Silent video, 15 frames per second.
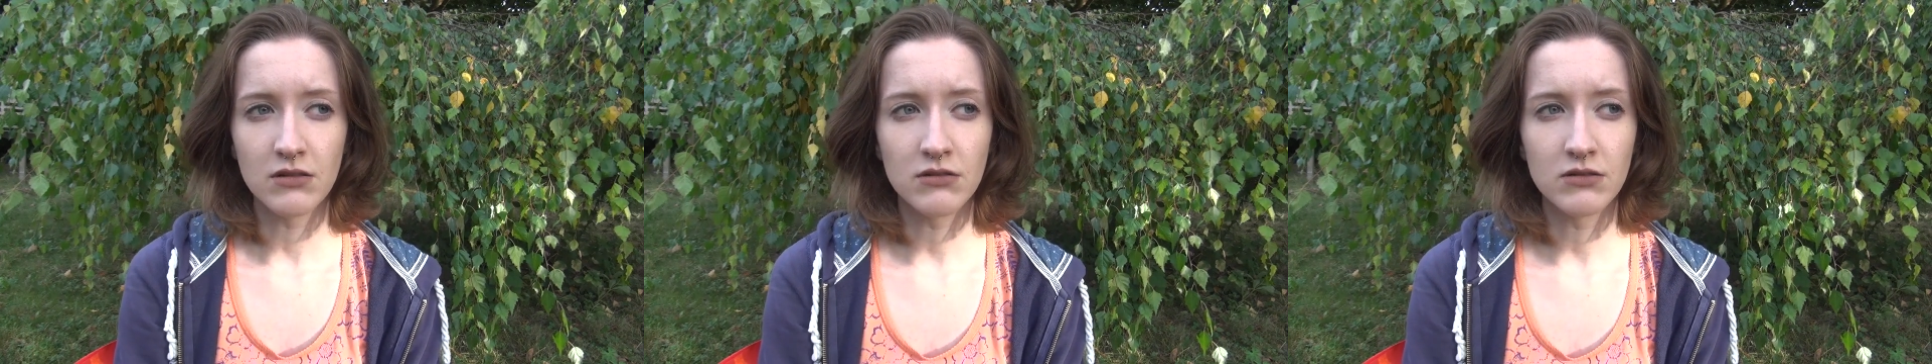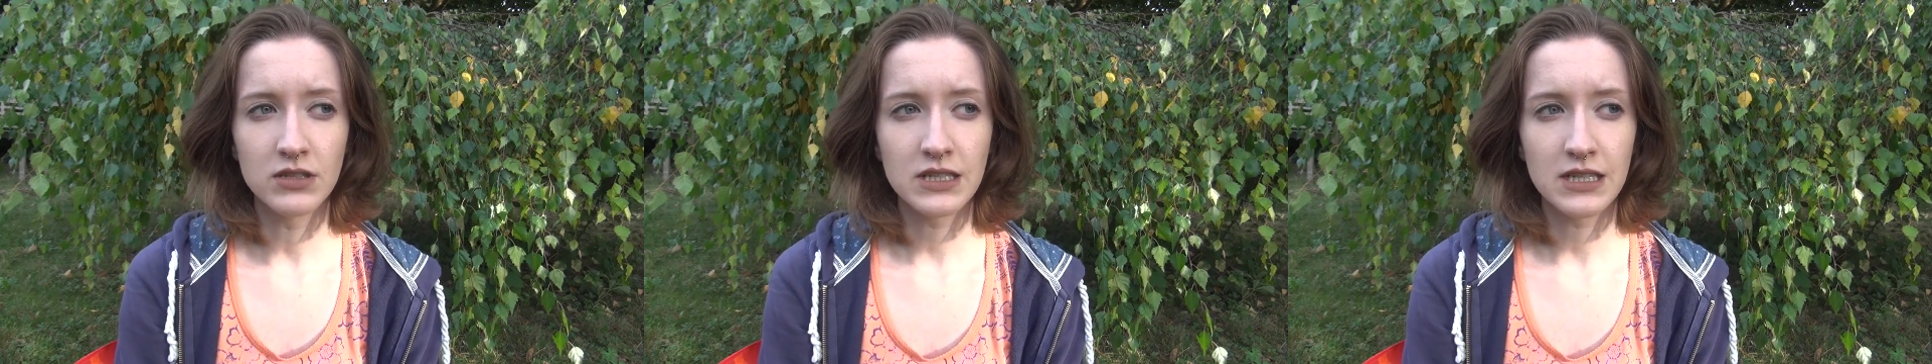
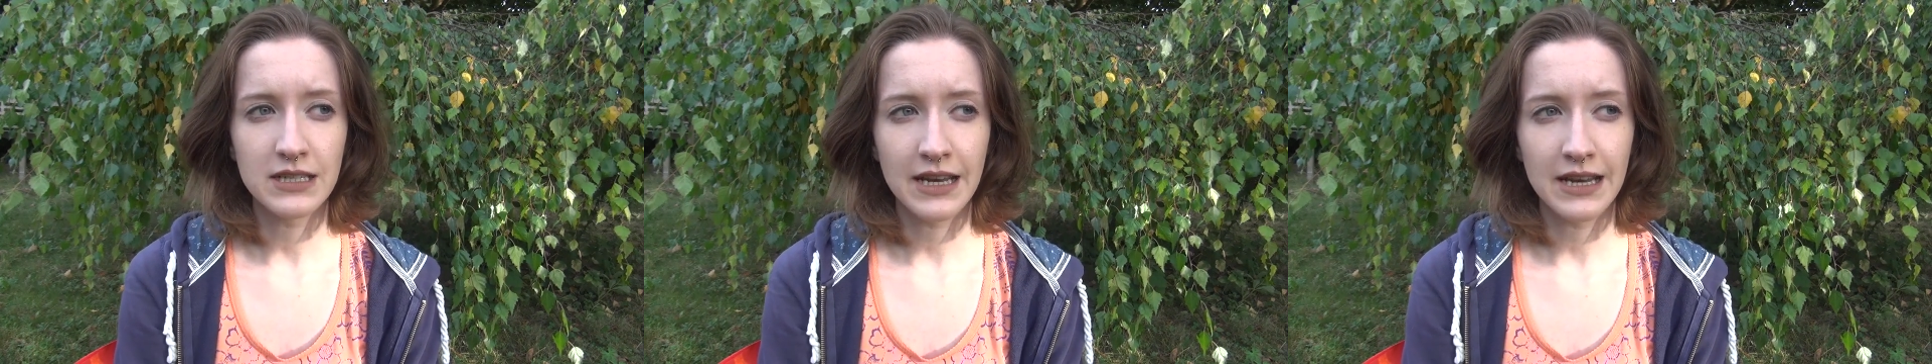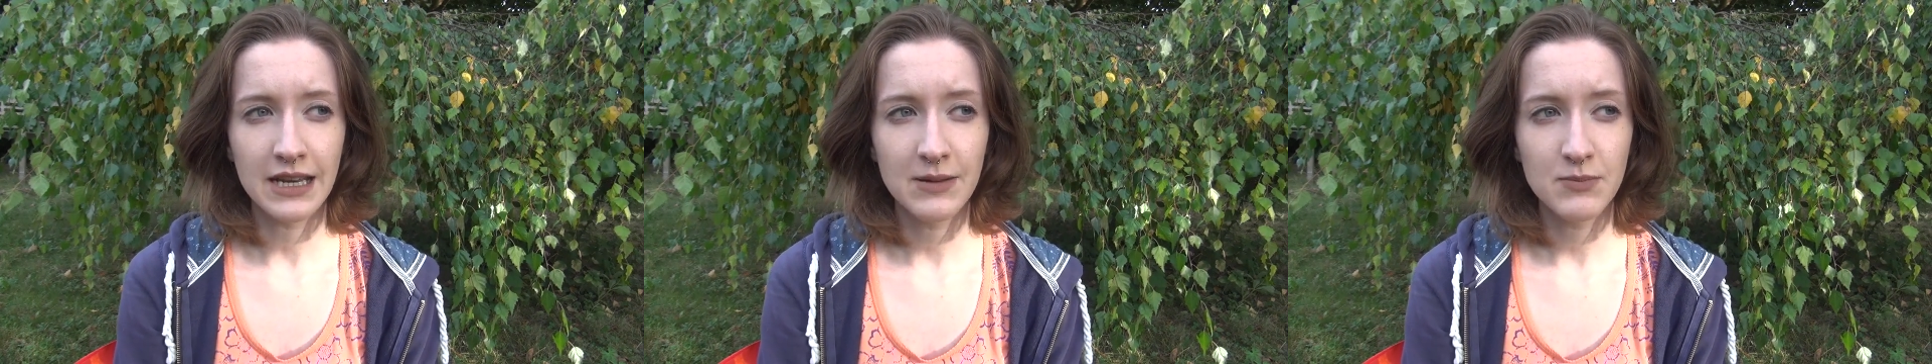Und
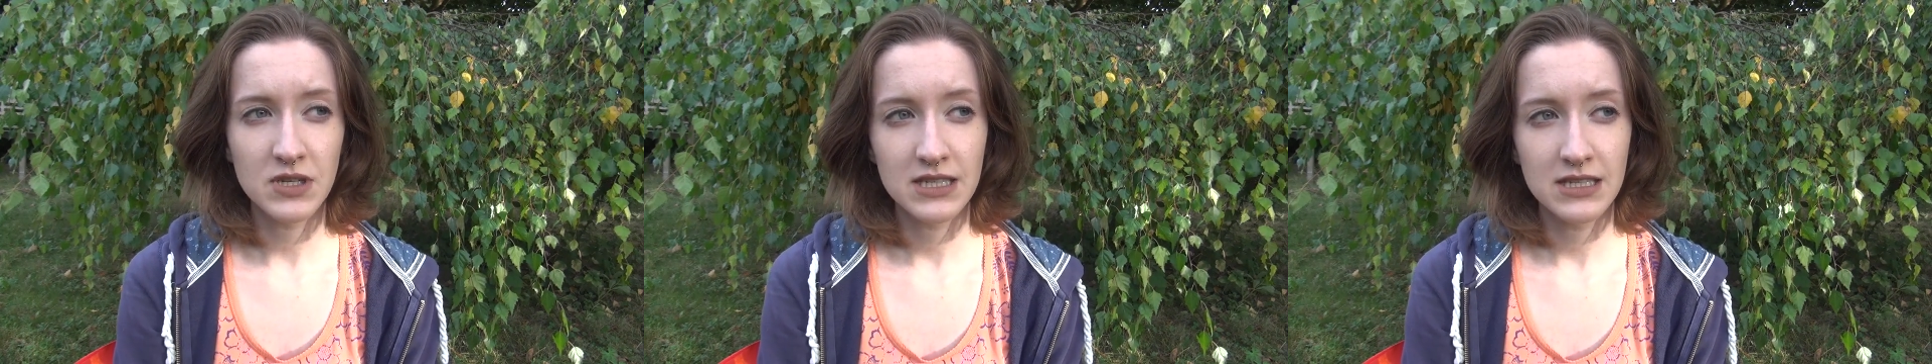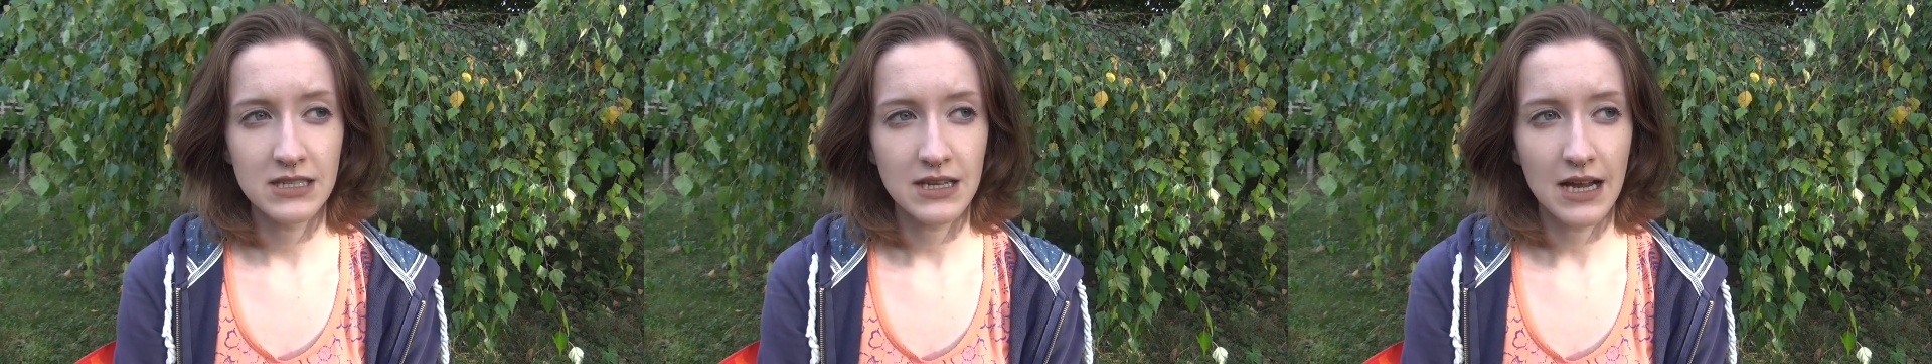dann gibt
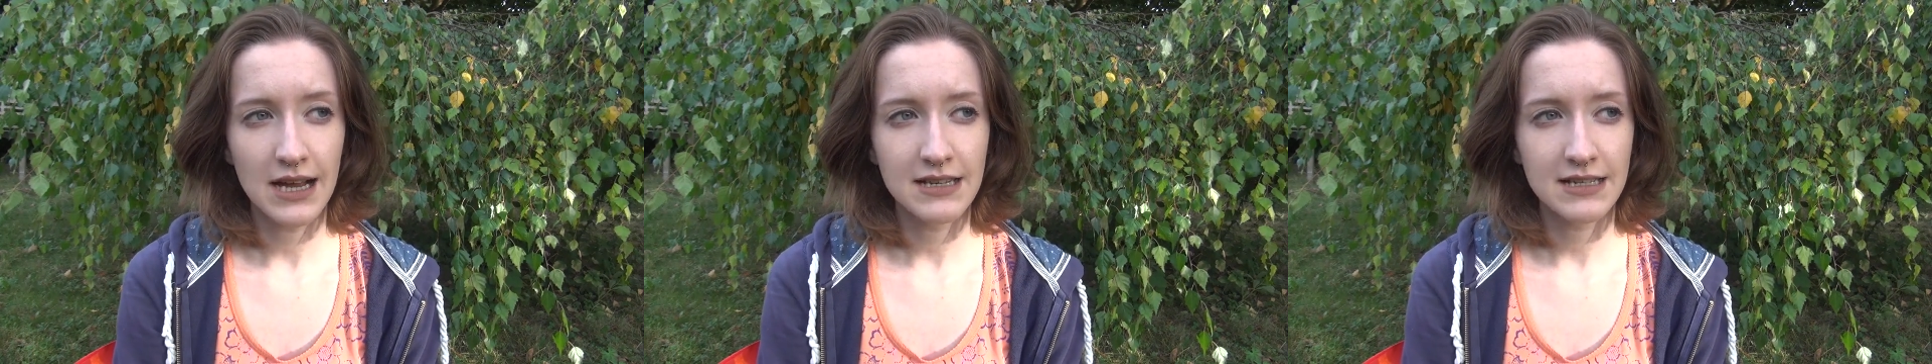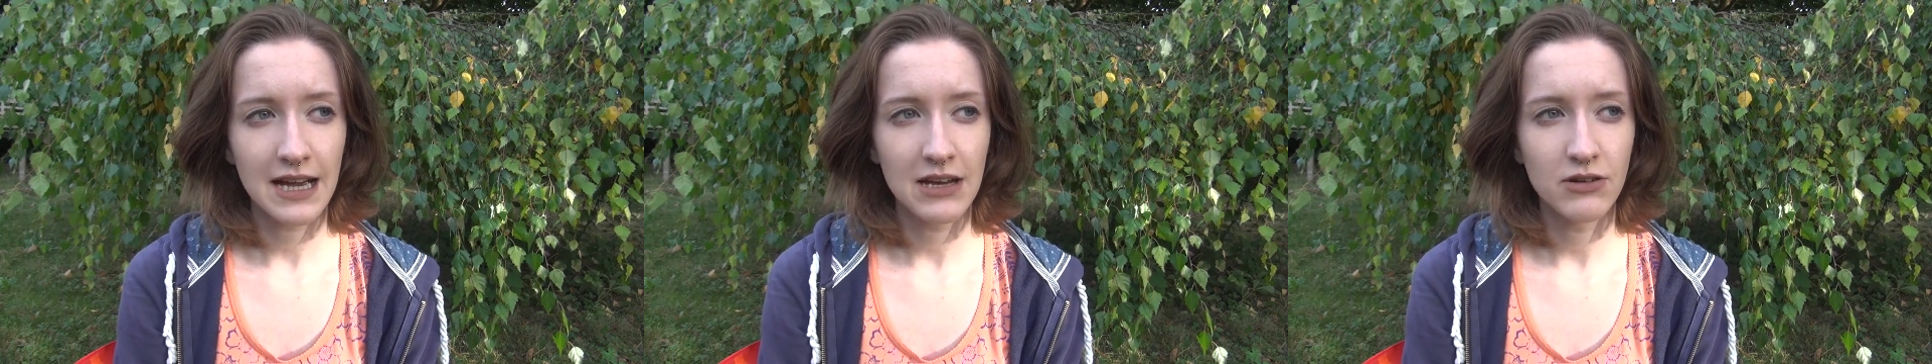es diese
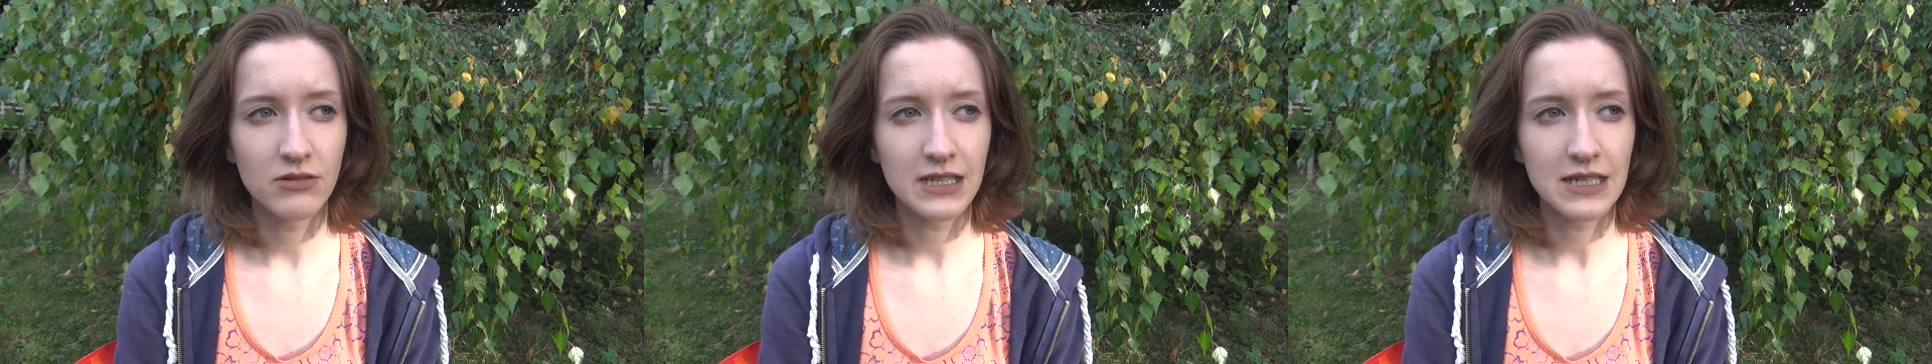Einteilung